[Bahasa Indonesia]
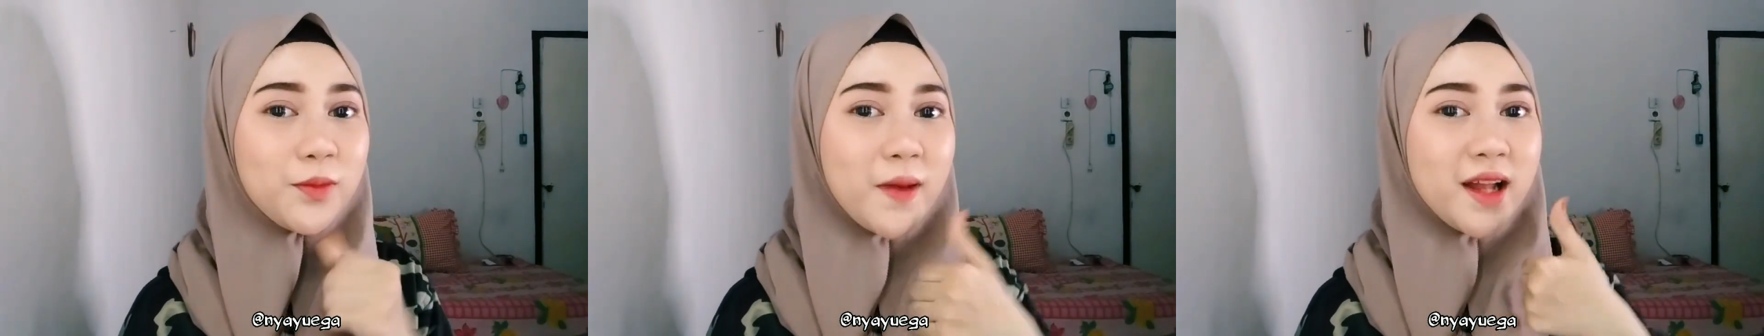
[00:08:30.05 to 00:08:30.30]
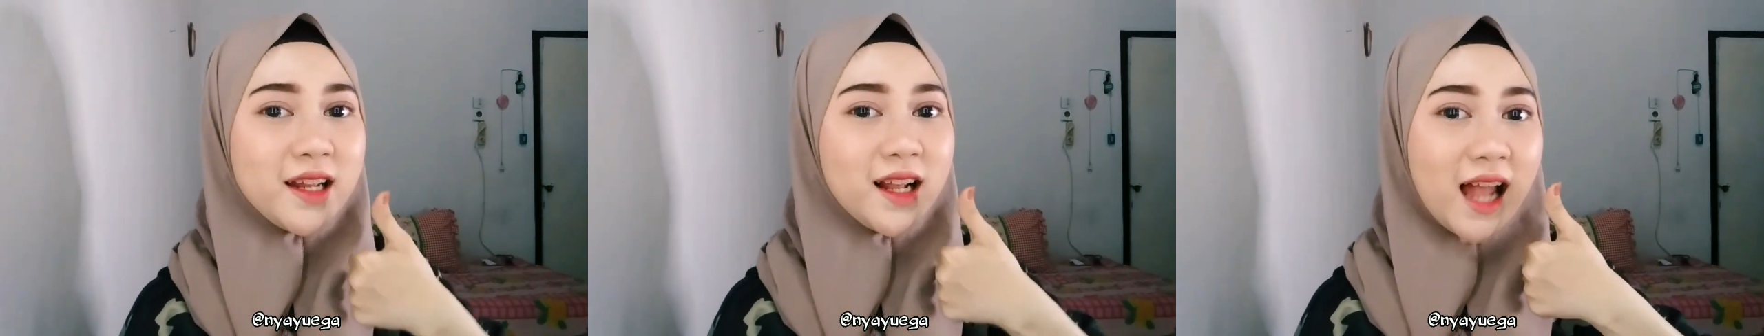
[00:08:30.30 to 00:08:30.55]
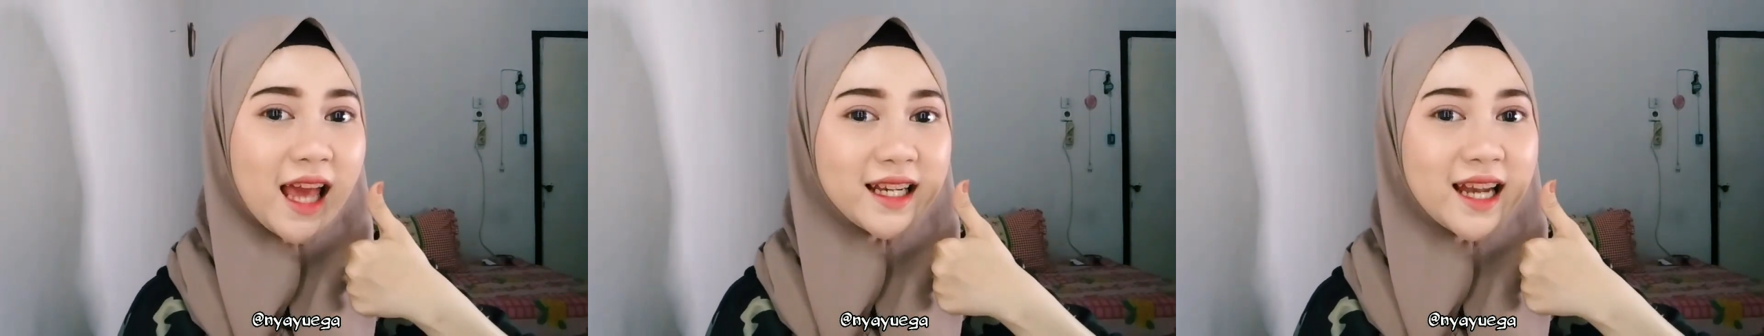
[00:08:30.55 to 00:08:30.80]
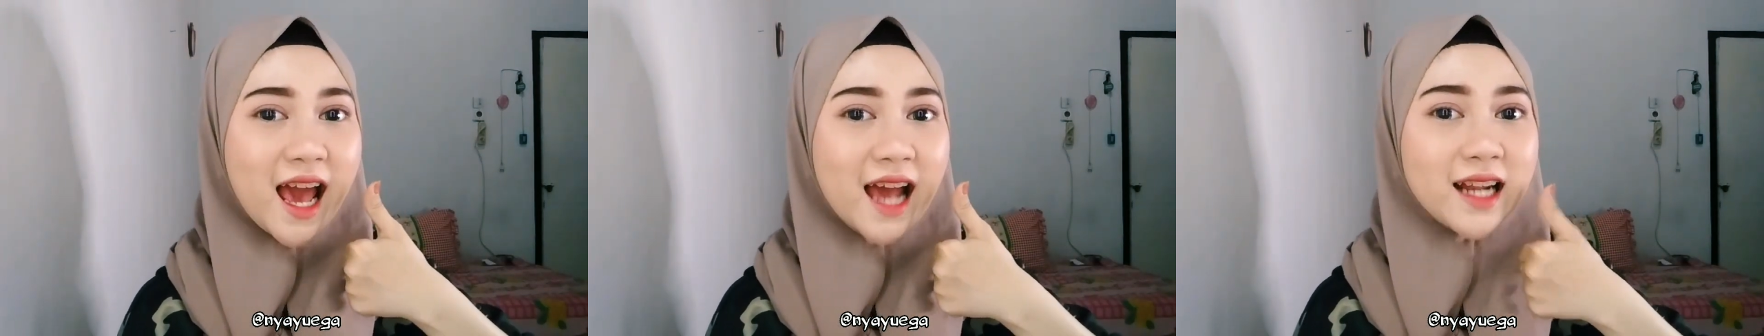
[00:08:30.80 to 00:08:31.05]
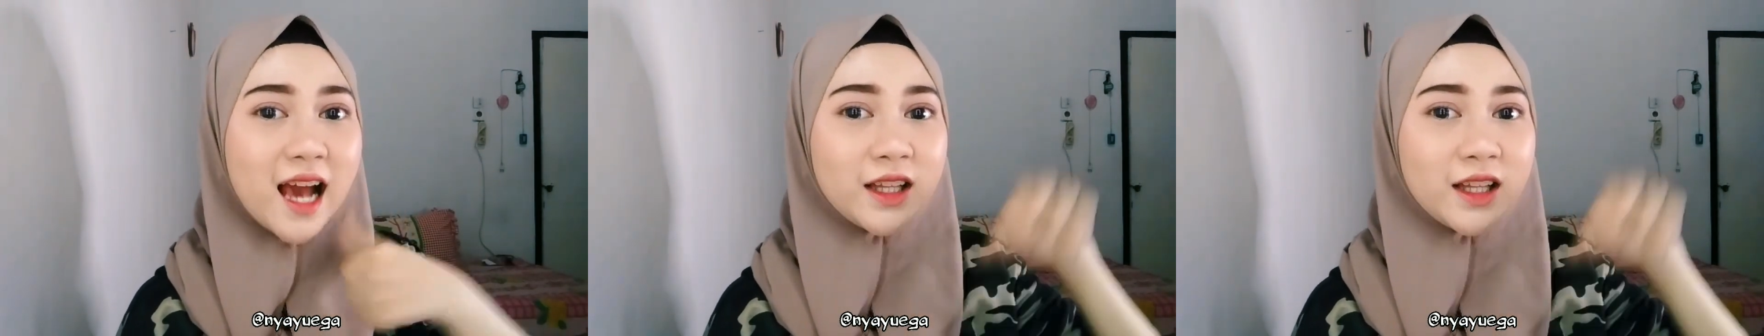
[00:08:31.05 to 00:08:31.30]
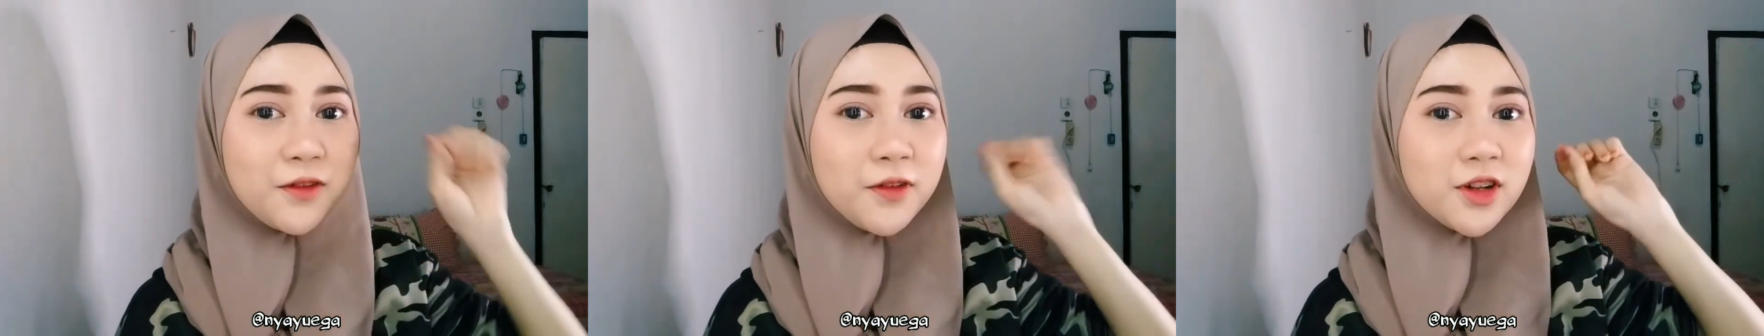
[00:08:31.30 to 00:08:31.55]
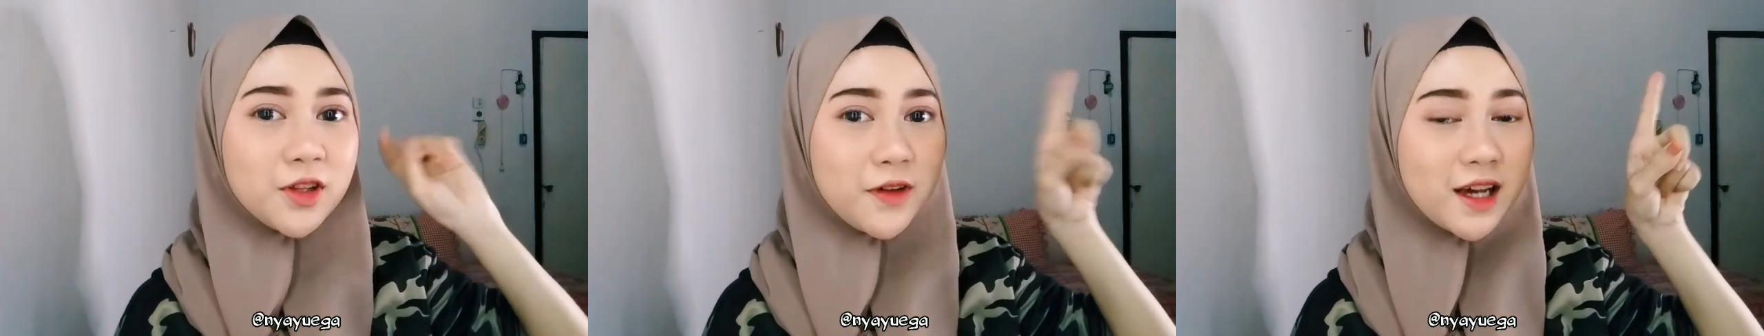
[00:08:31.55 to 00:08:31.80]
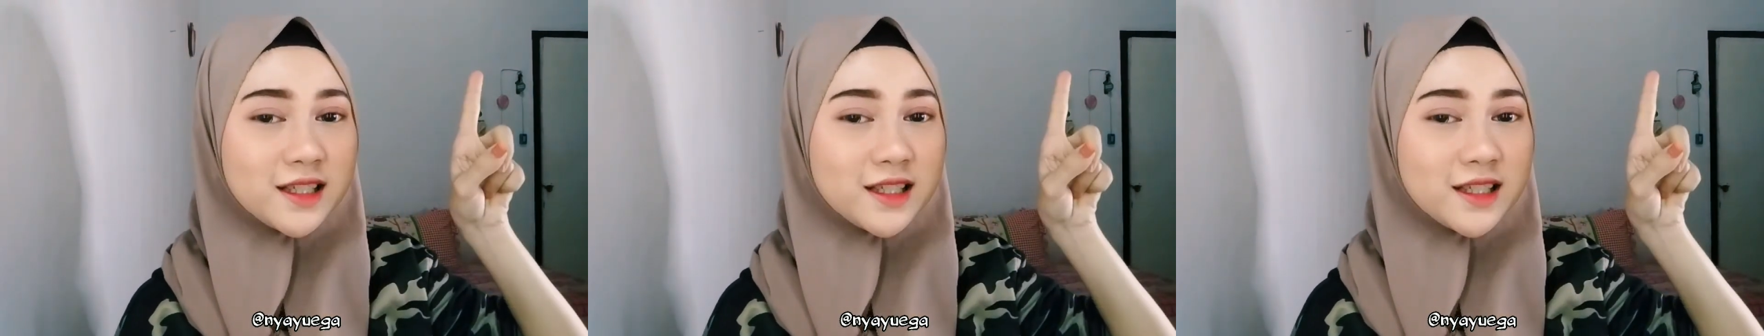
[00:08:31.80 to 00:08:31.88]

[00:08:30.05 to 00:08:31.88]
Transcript: Jangan lupa di-like dan aktifin